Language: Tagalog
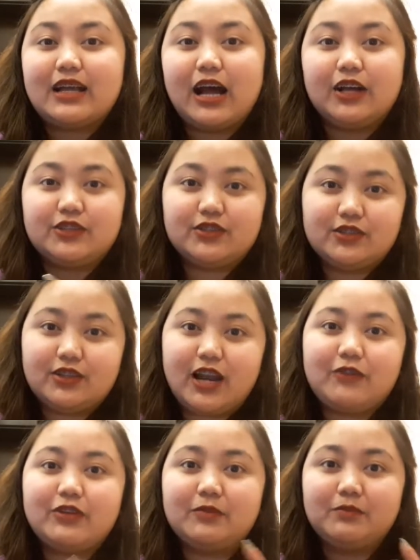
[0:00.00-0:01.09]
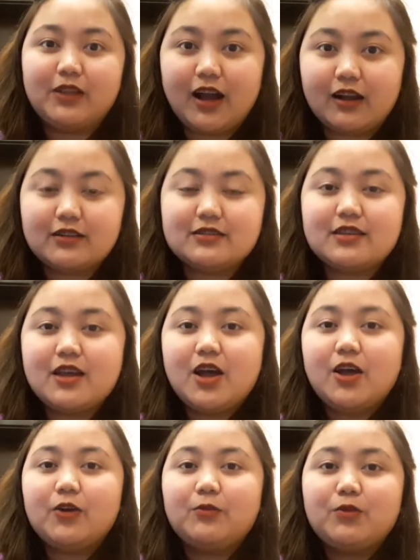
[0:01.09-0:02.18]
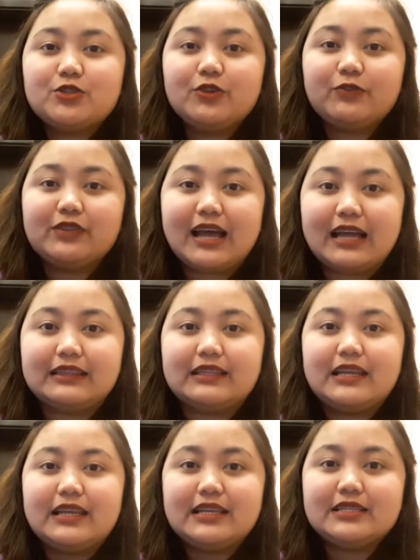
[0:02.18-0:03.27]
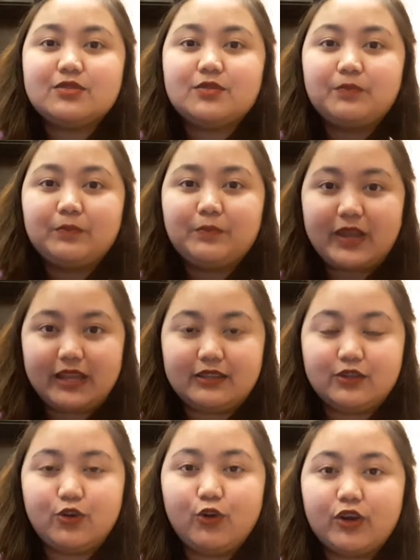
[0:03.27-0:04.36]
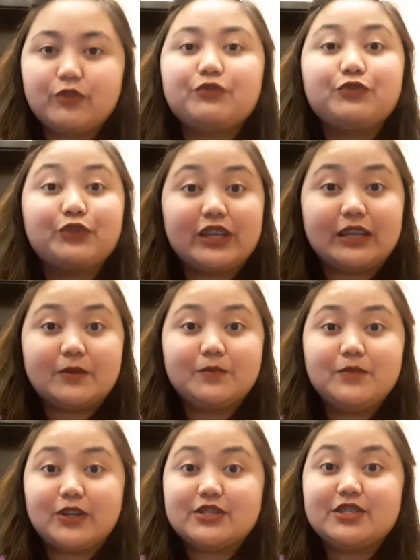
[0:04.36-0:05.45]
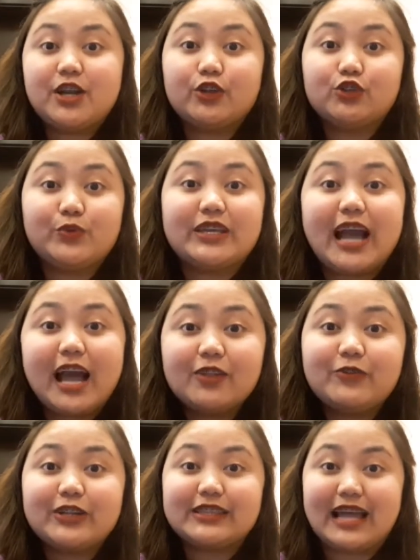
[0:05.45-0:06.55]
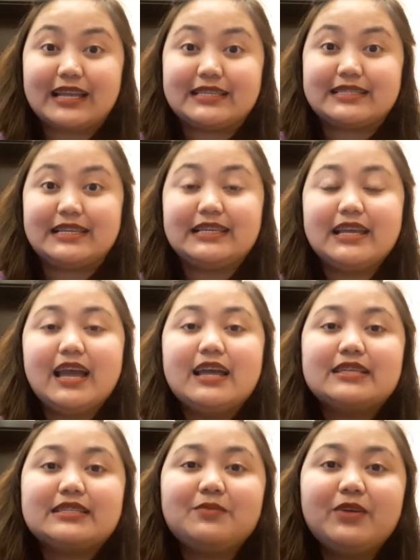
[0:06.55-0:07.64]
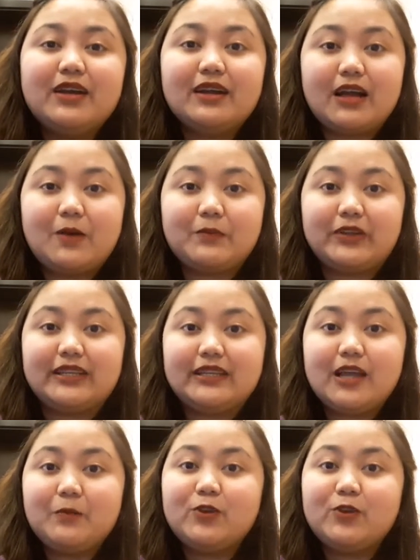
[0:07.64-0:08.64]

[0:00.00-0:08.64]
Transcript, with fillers: uh, travel vlogs, most of that is paid or free because they are doing advertising sa mga company na